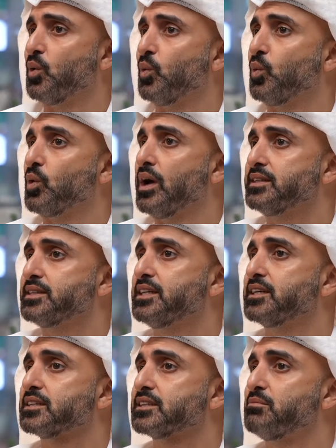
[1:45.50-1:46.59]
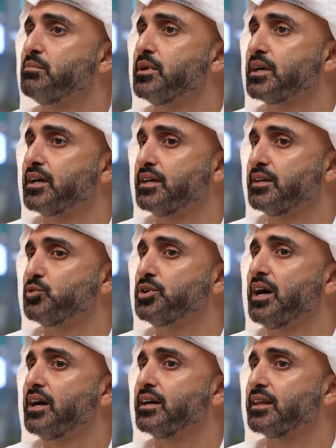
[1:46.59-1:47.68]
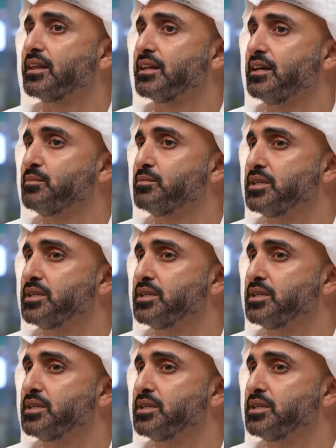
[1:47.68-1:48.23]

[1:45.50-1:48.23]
وقاعدين نطبق وناخذ آه،